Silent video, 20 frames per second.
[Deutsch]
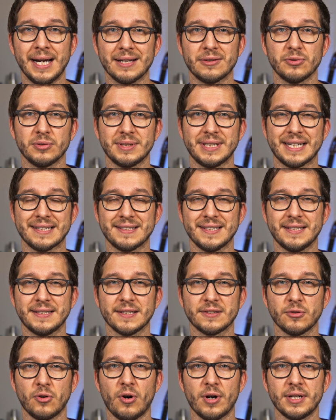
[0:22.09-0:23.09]
Also, dass sich
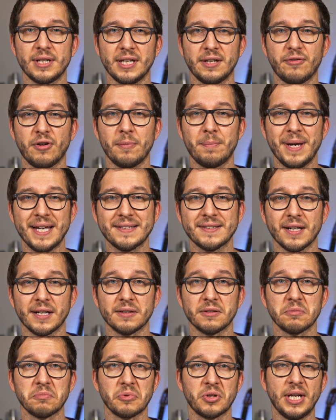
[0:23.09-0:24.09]
das ordentlich
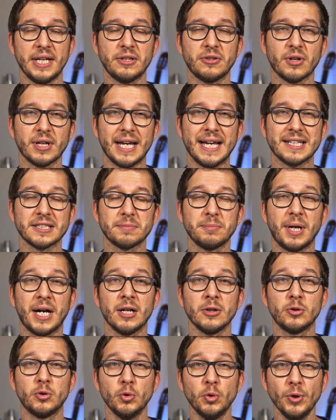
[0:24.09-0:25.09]
verbessert. Klingt doch
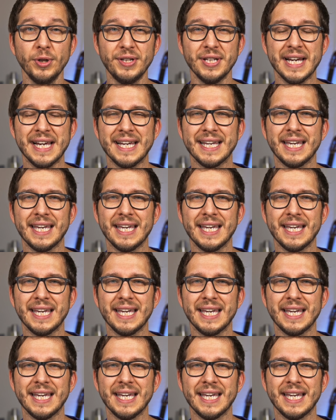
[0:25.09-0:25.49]
erstmal gut.